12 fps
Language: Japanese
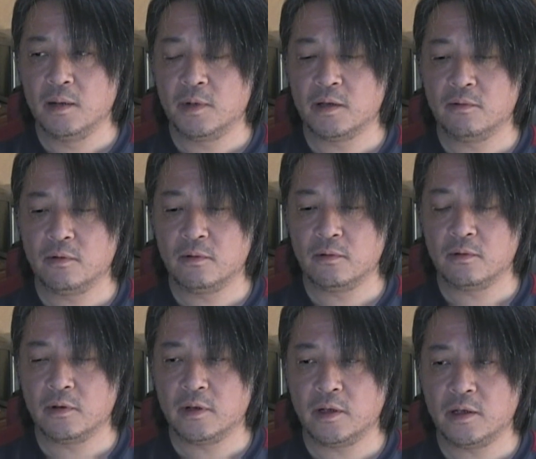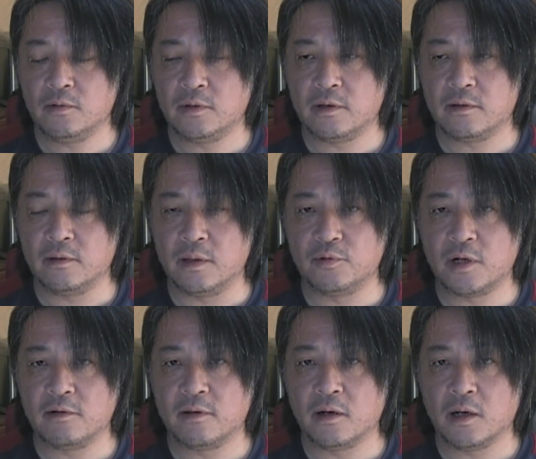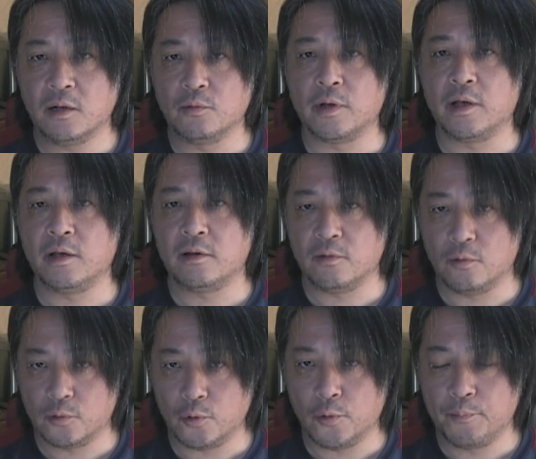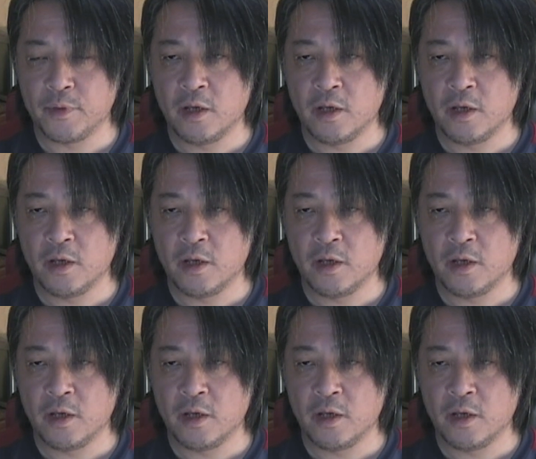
まあ、その、えーとですね、ブラウザーからの映像と